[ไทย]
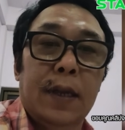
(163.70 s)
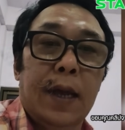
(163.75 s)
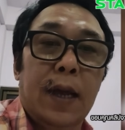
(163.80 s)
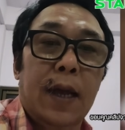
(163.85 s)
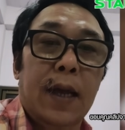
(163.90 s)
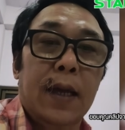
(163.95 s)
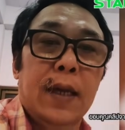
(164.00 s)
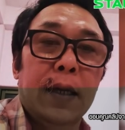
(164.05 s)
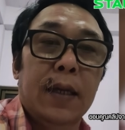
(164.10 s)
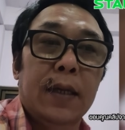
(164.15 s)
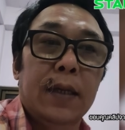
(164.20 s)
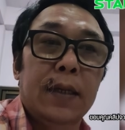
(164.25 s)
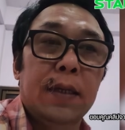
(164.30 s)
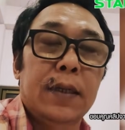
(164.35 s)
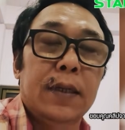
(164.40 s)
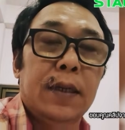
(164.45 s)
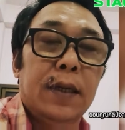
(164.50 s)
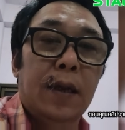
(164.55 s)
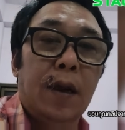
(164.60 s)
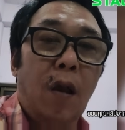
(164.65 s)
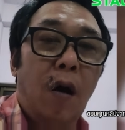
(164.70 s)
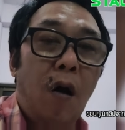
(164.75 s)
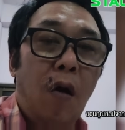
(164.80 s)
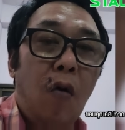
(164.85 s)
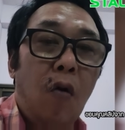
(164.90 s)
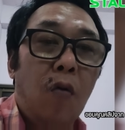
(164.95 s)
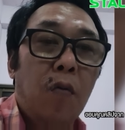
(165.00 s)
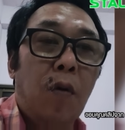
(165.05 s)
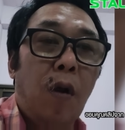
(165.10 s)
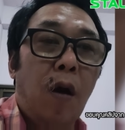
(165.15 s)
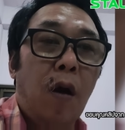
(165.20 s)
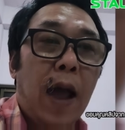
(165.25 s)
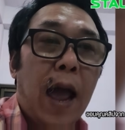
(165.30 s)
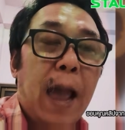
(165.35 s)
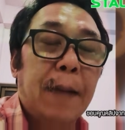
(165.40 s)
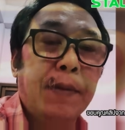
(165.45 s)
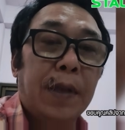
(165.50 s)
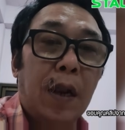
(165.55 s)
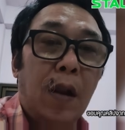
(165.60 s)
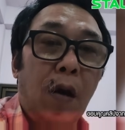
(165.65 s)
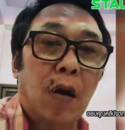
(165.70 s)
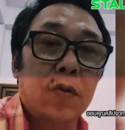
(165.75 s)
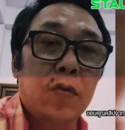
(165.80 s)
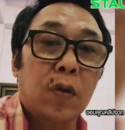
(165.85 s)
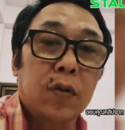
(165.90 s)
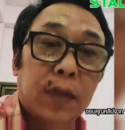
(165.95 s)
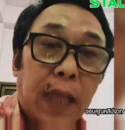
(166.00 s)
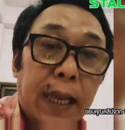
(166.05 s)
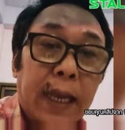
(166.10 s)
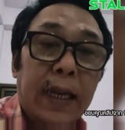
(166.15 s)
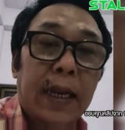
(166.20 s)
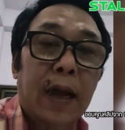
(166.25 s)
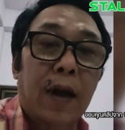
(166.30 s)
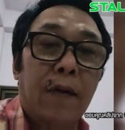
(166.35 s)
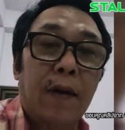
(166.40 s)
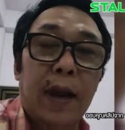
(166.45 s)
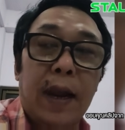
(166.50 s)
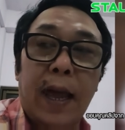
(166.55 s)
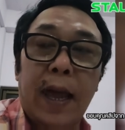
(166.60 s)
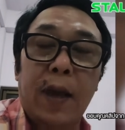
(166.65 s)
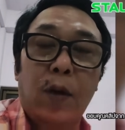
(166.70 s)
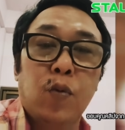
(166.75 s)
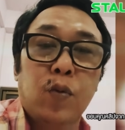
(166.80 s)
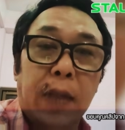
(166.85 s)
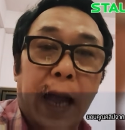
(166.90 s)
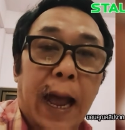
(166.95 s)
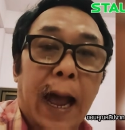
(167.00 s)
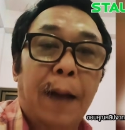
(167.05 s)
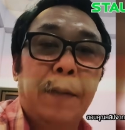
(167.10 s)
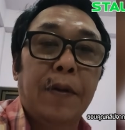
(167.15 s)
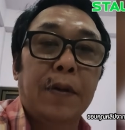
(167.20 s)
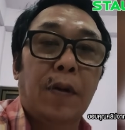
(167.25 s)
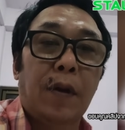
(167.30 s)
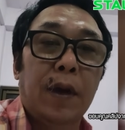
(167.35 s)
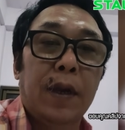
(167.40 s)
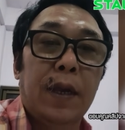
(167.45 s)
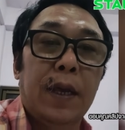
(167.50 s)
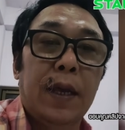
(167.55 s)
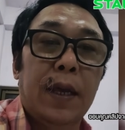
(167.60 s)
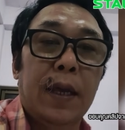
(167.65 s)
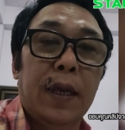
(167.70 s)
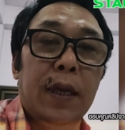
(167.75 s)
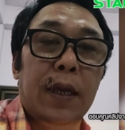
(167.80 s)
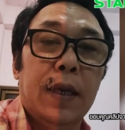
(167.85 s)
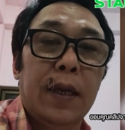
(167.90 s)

นะร้องห่มร้องไห้ร้องเอาอะไรถามมึงหน่อยดิ